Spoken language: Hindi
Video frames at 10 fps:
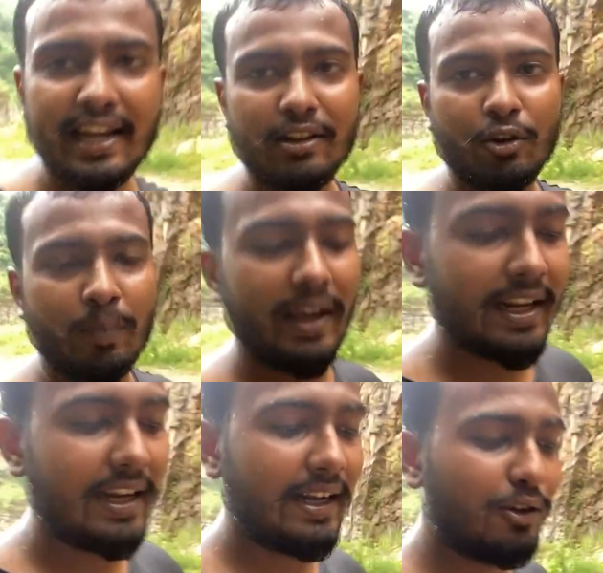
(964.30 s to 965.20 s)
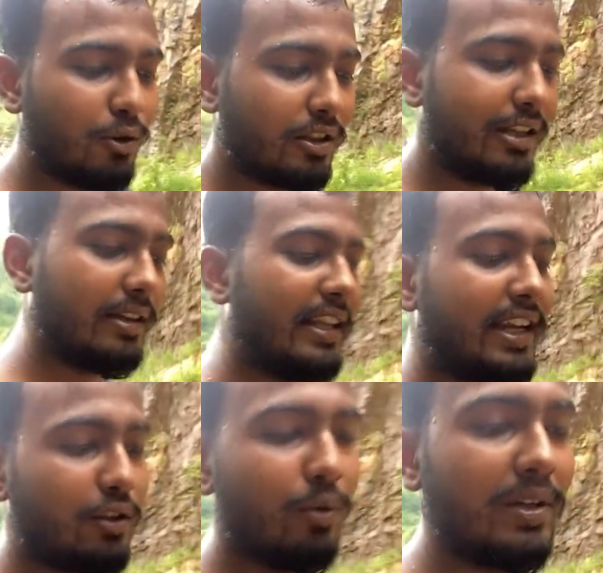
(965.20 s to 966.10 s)
ये दोपहर के दो
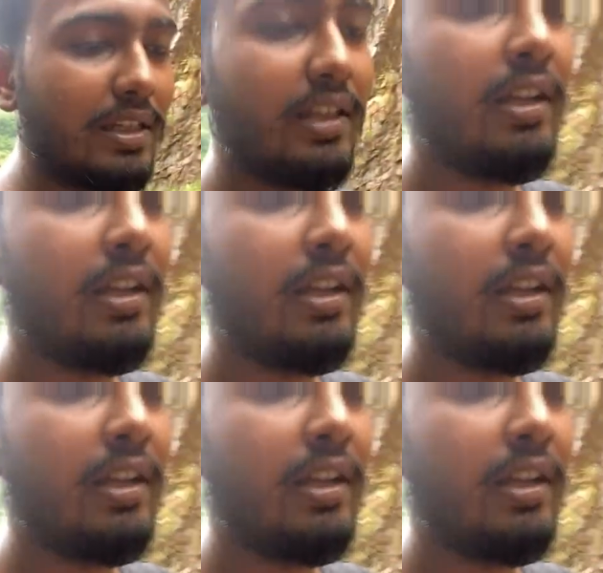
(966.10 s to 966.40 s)
देर दो बजे